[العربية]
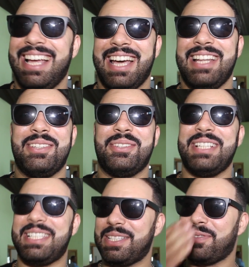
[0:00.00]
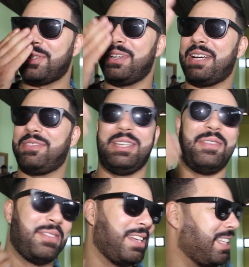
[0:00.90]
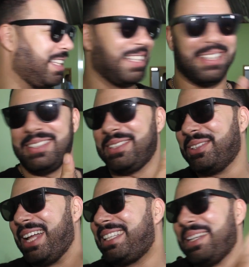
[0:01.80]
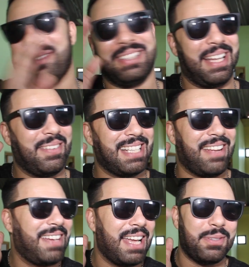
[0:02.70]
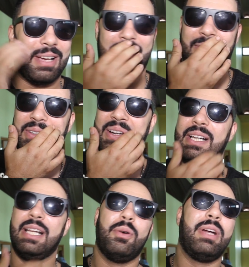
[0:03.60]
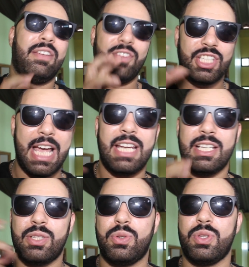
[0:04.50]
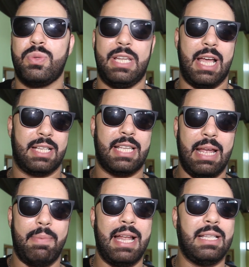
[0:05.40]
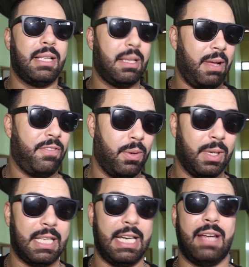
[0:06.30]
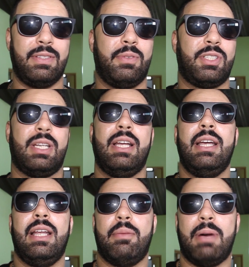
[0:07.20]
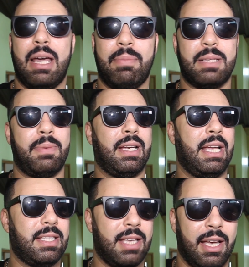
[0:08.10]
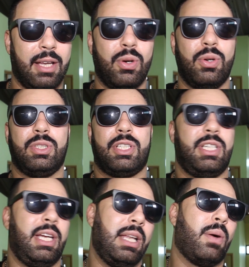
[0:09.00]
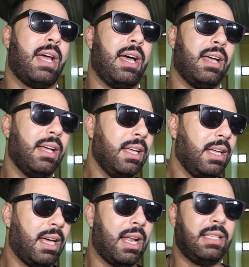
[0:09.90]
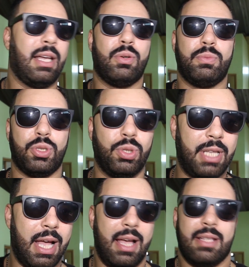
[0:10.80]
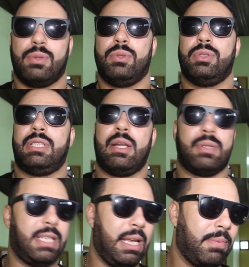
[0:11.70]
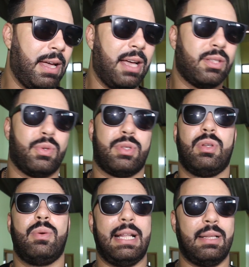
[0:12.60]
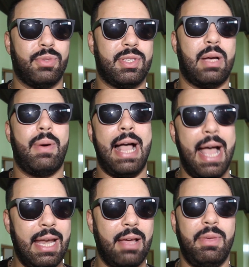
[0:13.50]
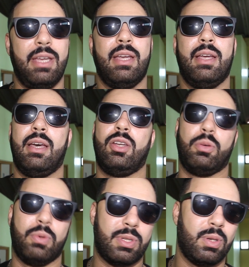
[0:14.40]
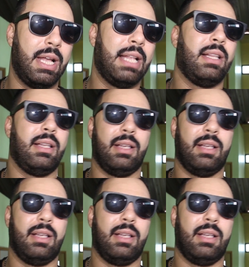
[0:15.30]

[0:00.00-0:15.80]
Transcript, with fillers: انا تيكون الناس يتفرجوا هكا في التلفزيون تنكون عاطيه في الدار ما تعرف كاع اش واقع في الكره ولكن فاش شي حاجه تكون زوينه اكثر هي بحال هذا المحفل الوطني عرفتي فاش المغاربه تبارك الله يتاهلوا وداك الشيء الا وراه راه داروا مجهودات وداروا تدريبات ووصلوا لواحد المستوى عالمي انهم يوصلوا لهذا